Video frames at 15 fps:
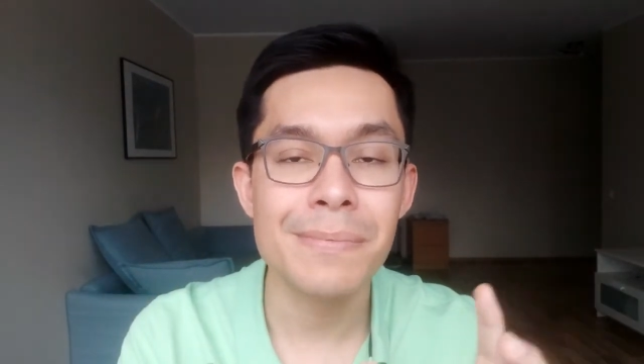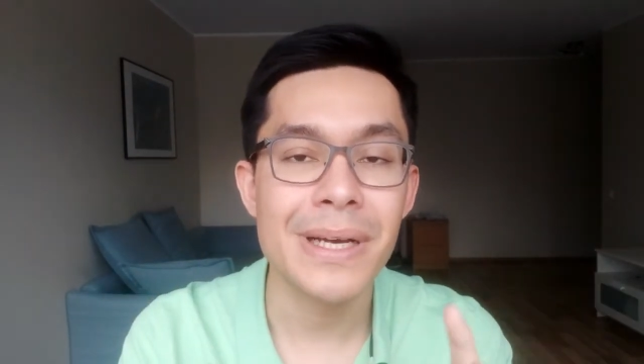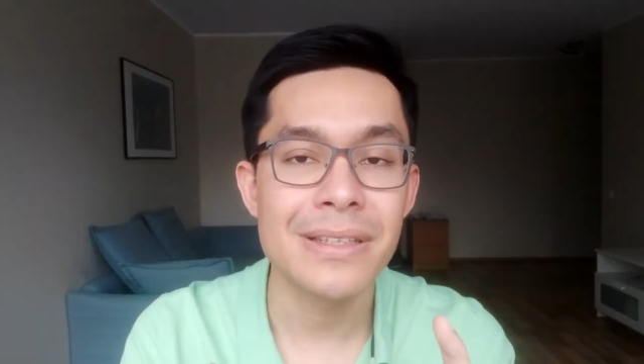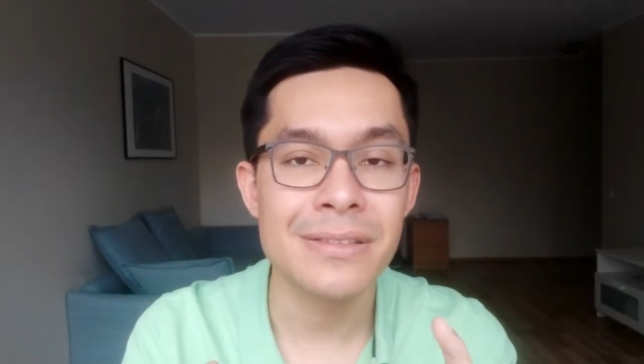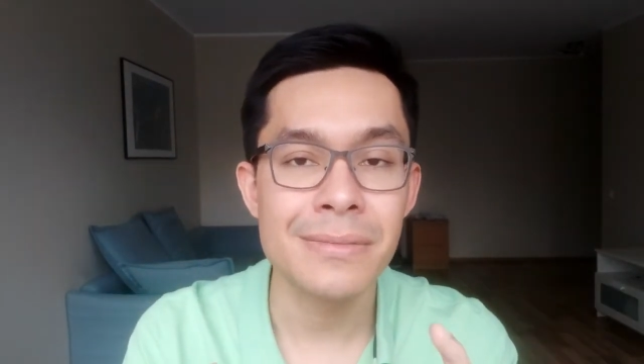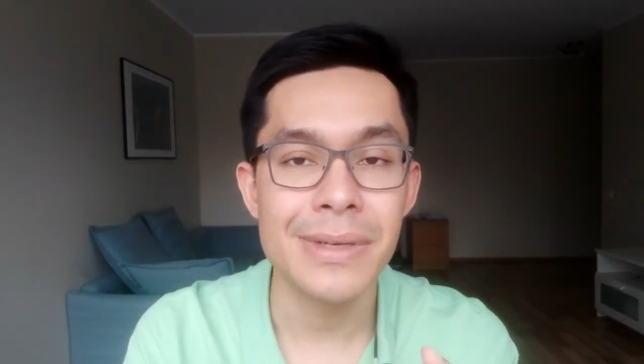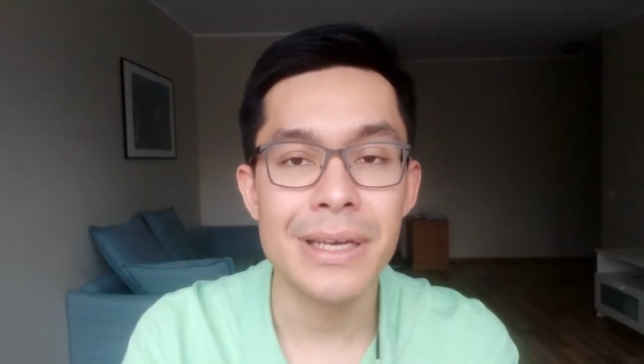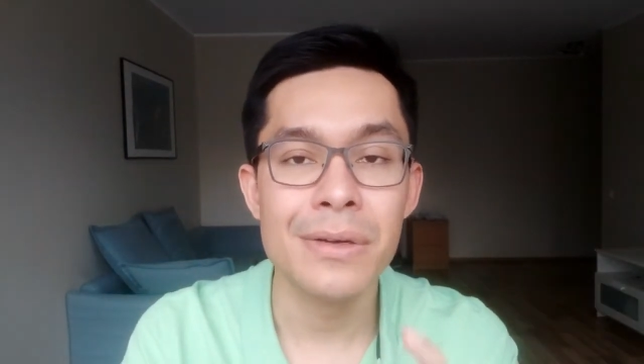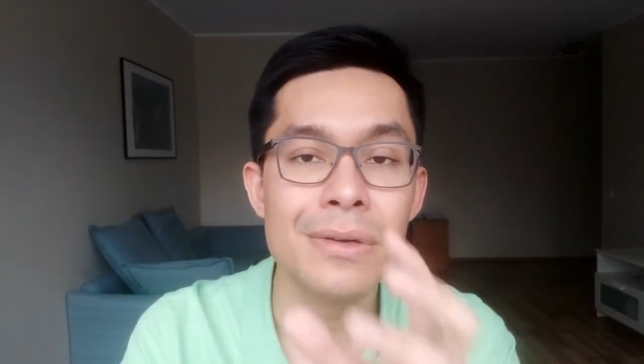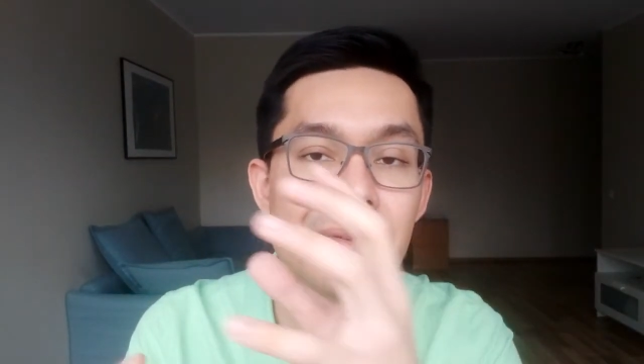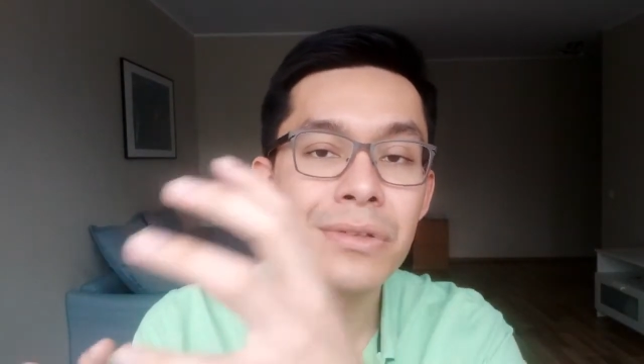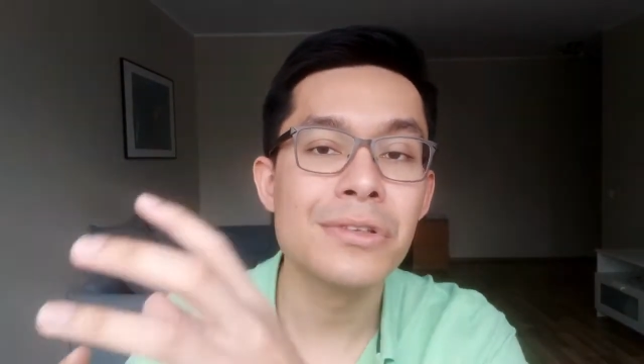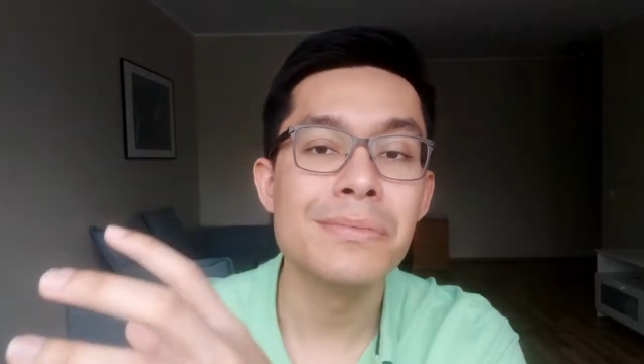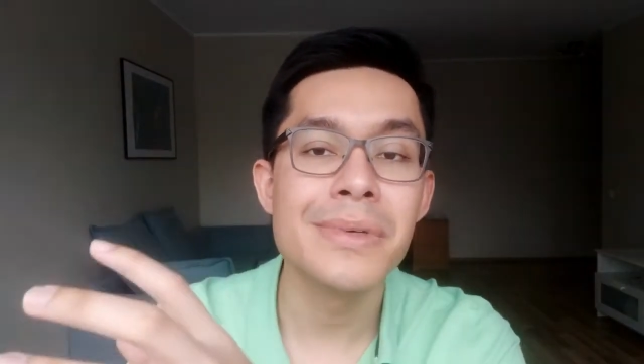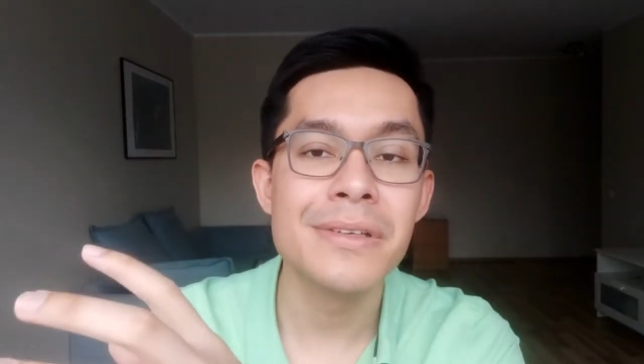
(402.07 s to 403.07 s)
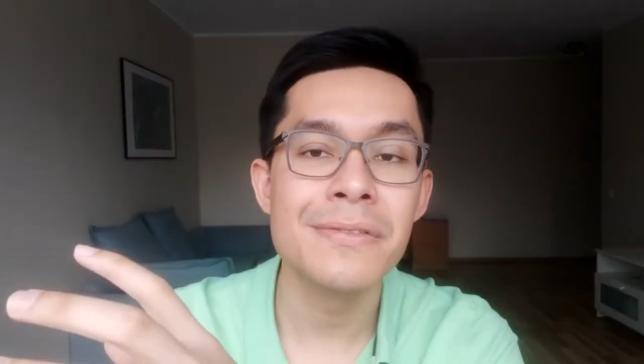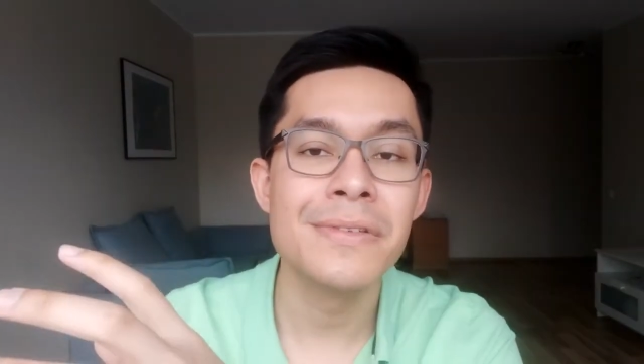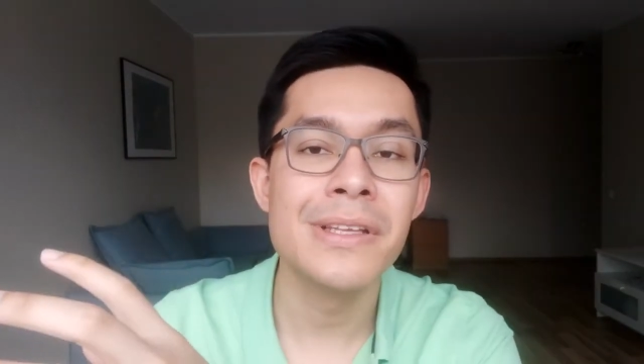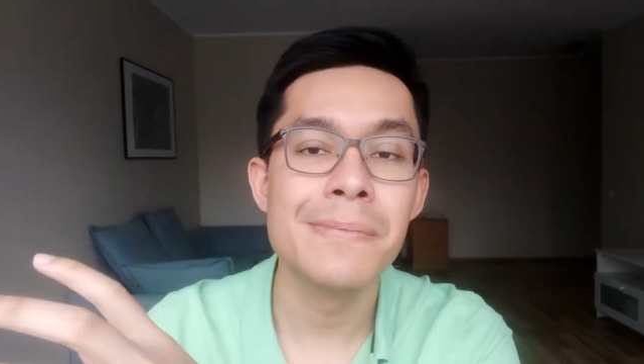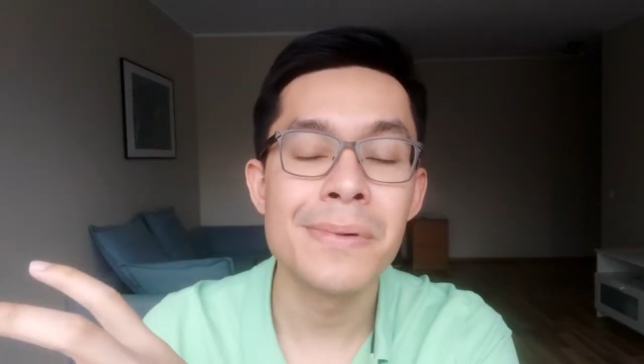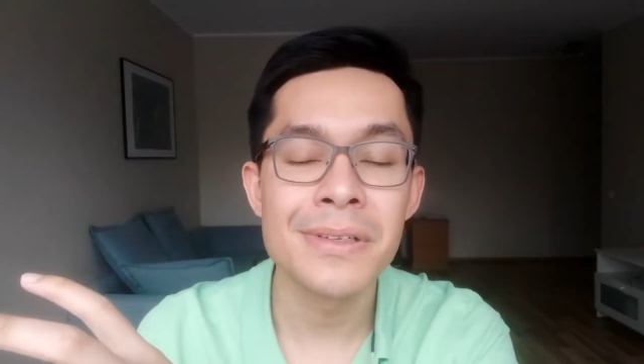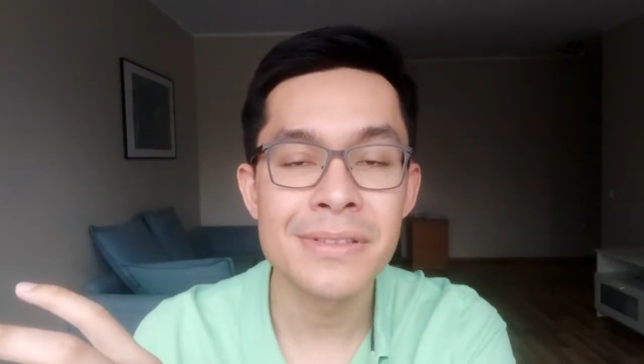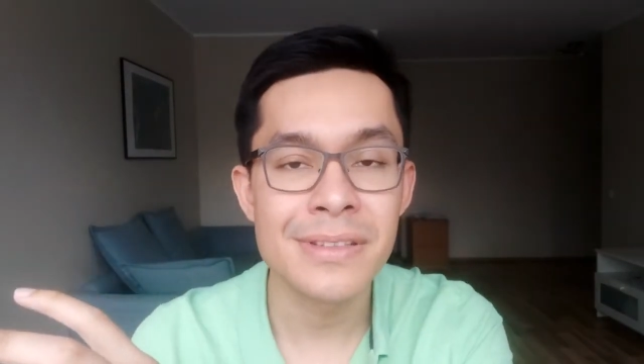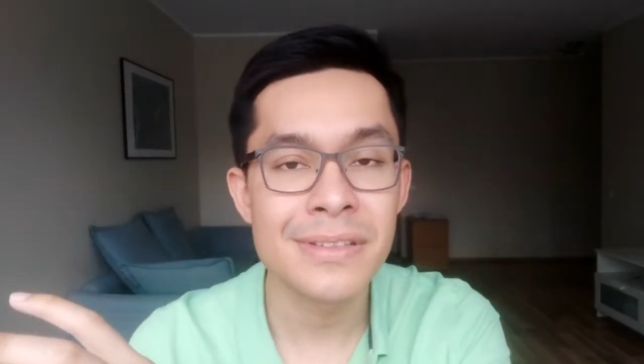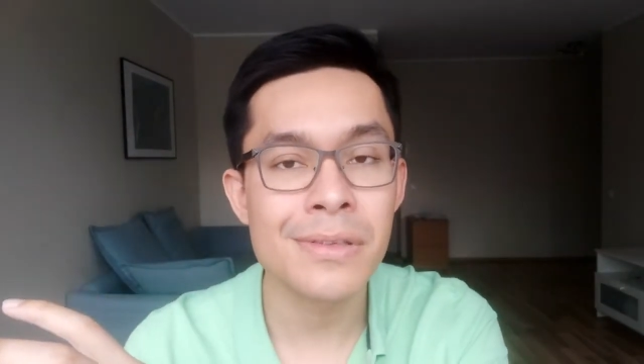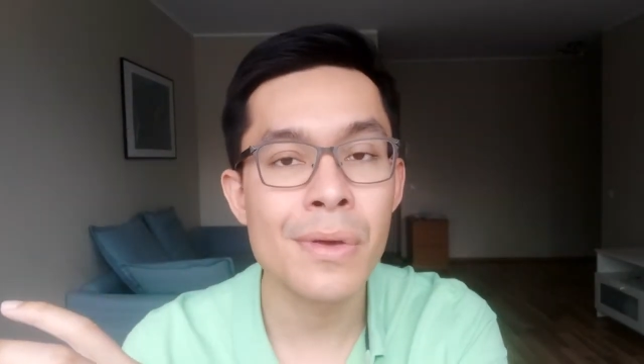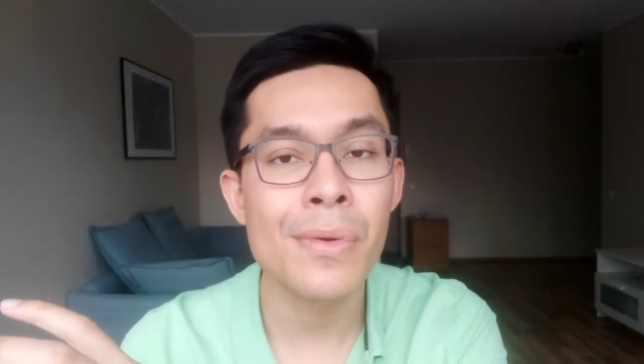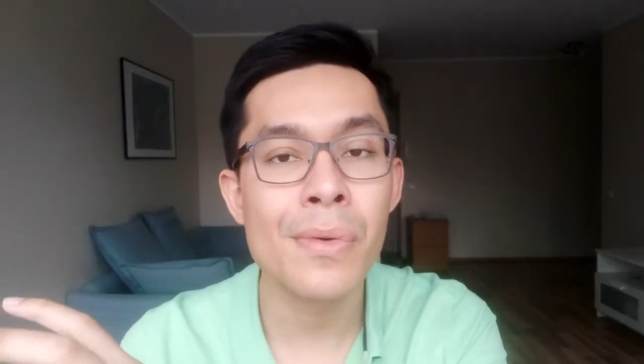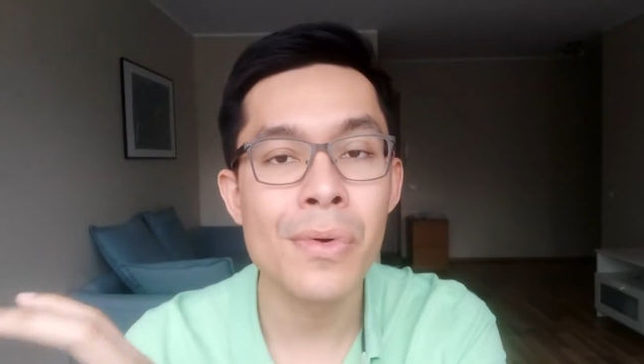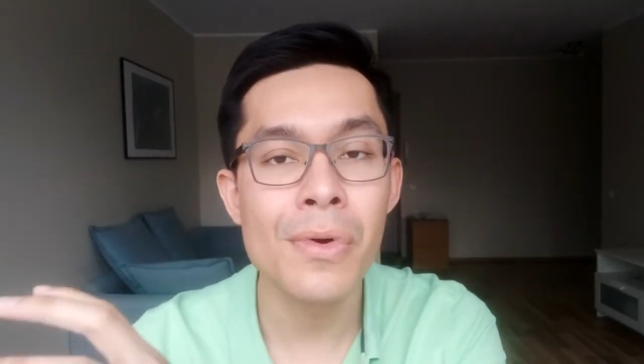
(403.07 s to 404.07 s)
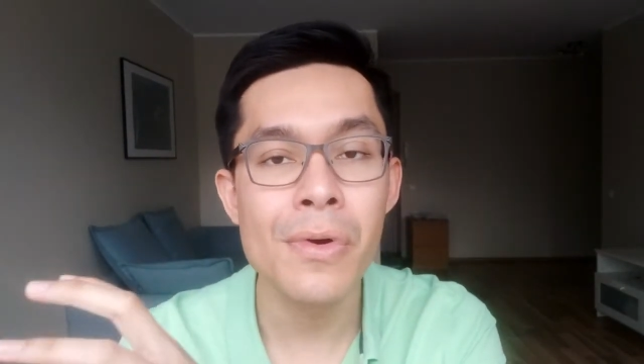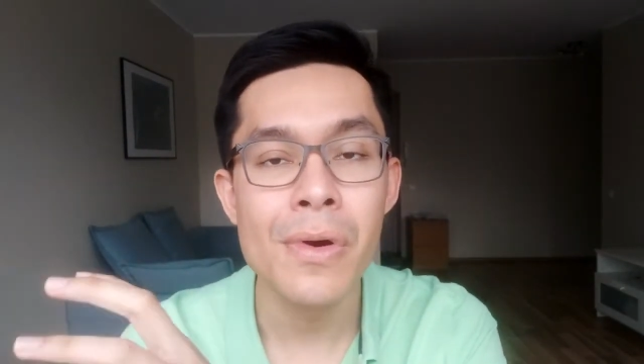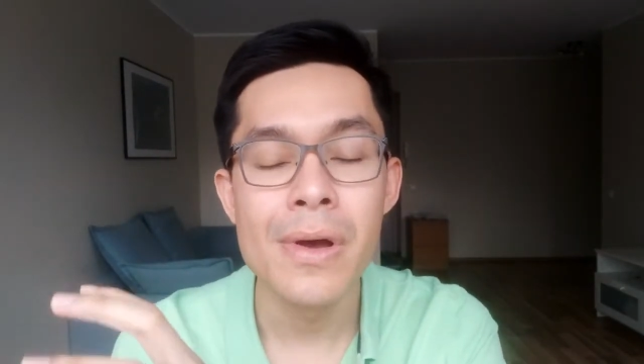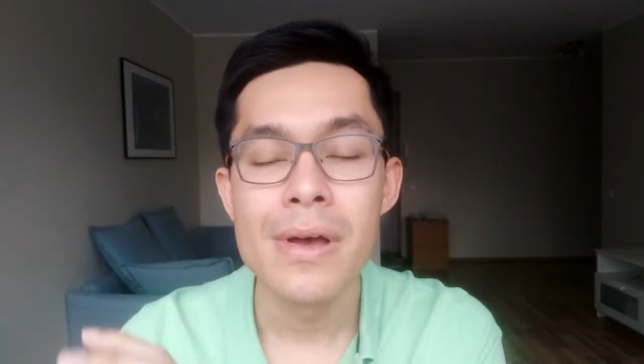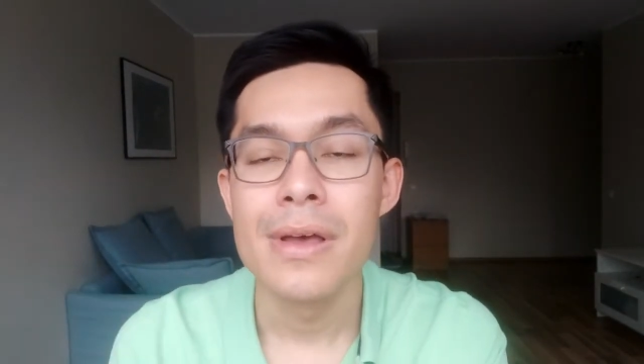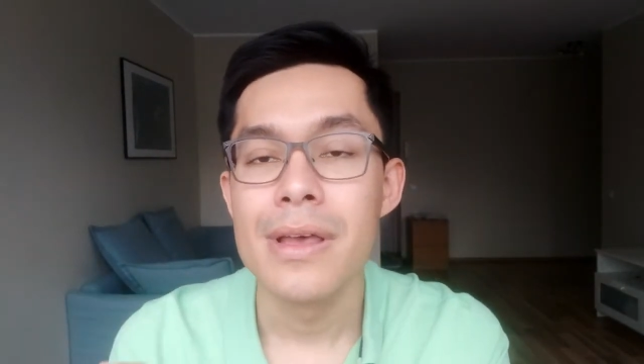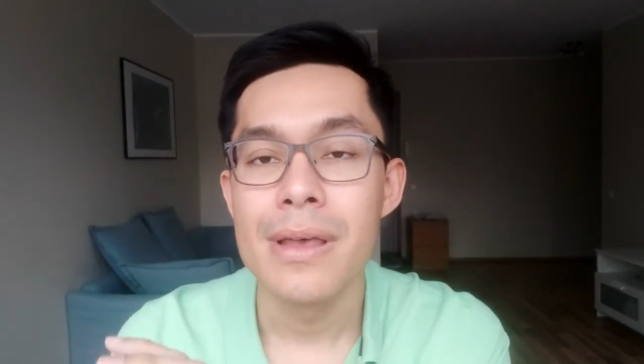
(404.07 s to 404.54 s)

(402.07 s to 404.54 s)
par exemple, et le lendemain, vous dépensez 100 euros,